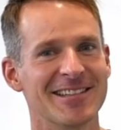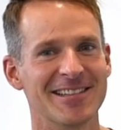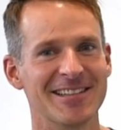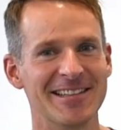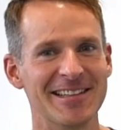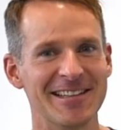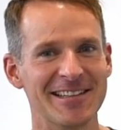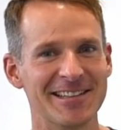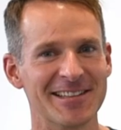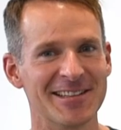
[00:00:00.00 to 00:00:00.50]

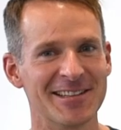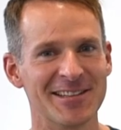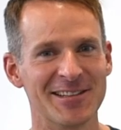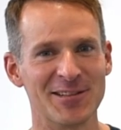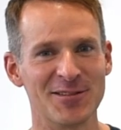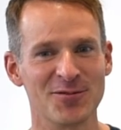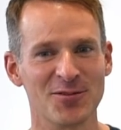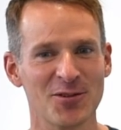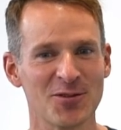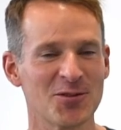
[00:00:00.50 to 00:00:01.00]
nicht
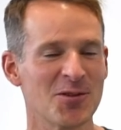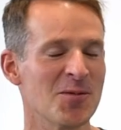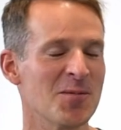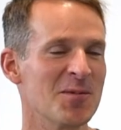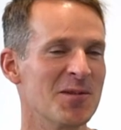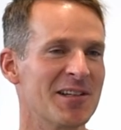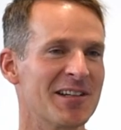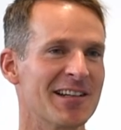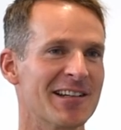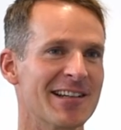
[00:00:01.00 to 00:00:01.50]
die
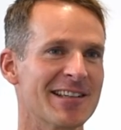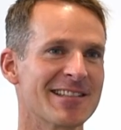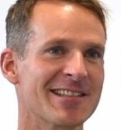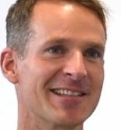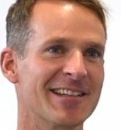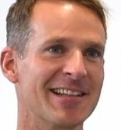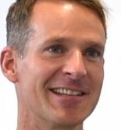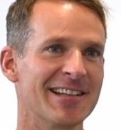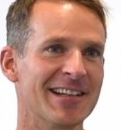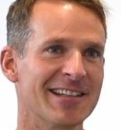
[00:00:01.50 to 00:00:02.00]
vollkommene
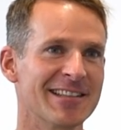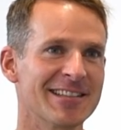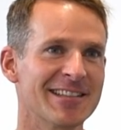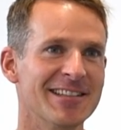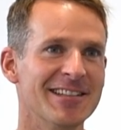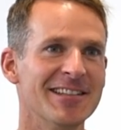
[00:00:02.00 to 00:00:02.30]
Gelassenheit hat.